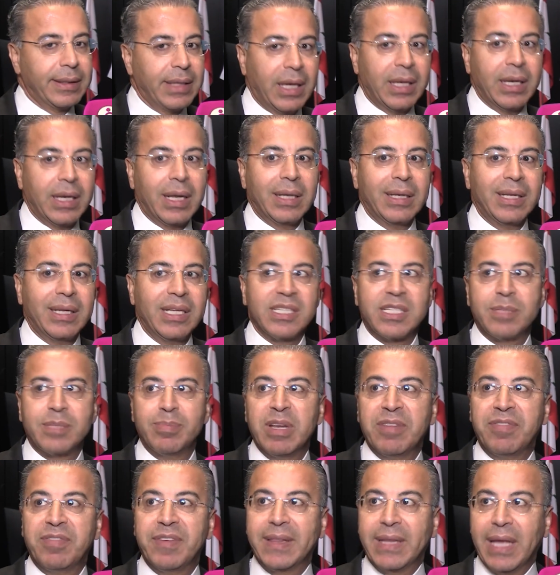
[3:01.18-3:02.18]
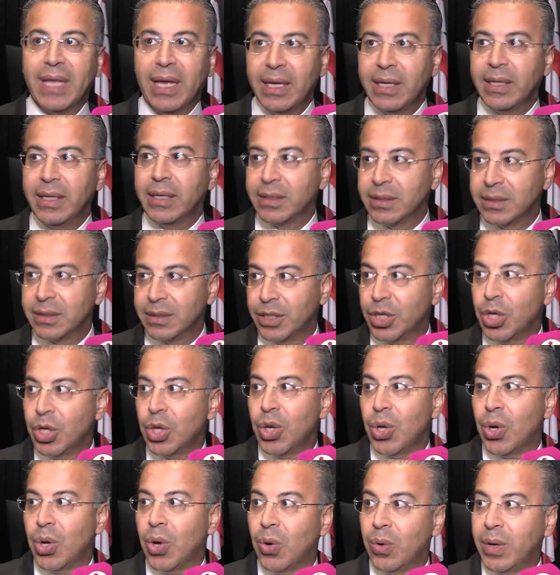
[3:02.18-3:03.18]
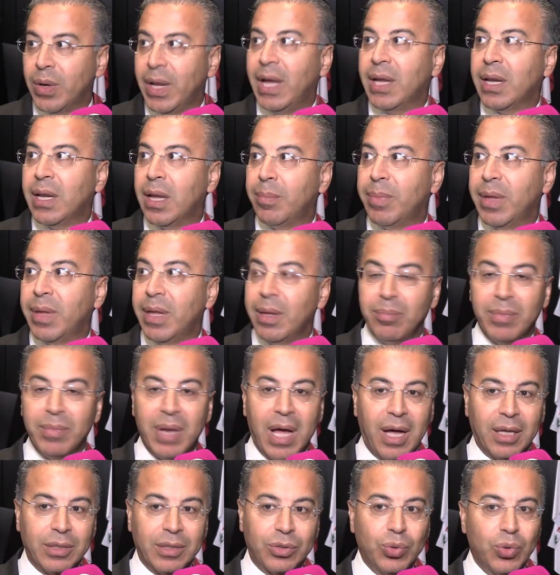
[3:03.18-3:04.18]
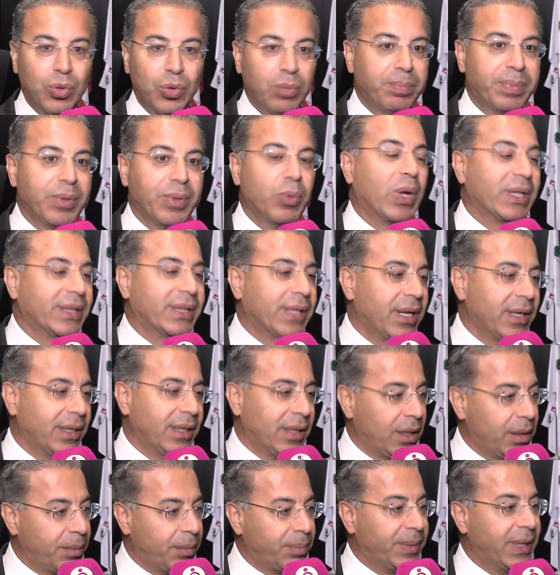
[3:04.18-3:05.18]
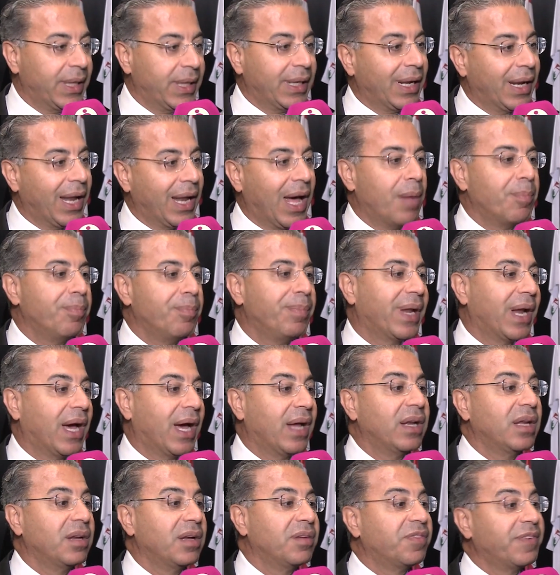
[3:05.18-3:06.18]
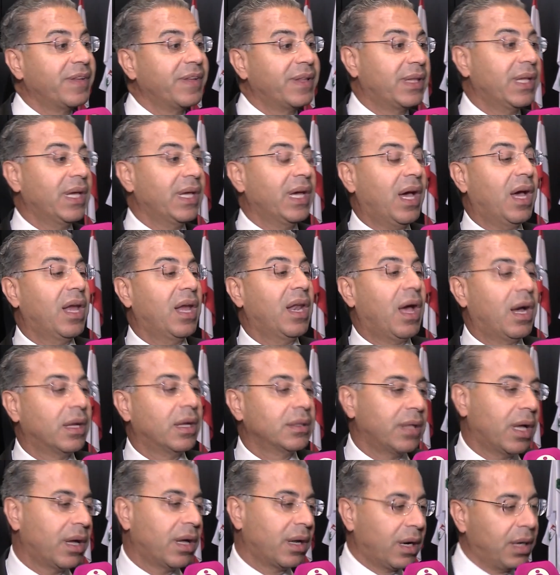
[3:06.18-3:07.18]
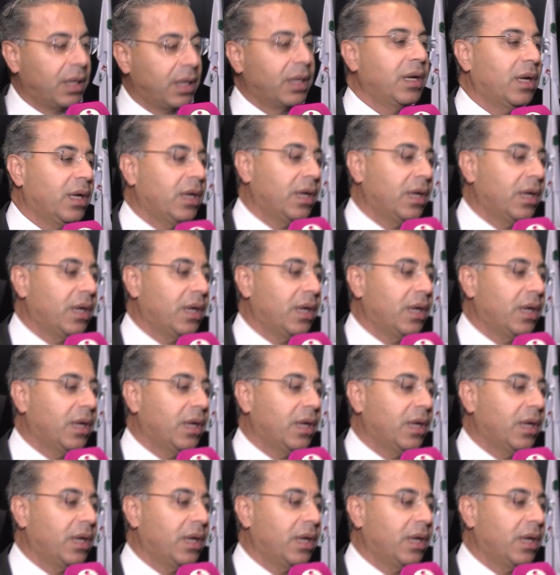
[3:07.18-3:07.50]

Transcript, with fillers: نحن ناس منفتحين ونحن بهمنا على طول بوطننا لبنان نعبر عن انفتاح الحضارة اللي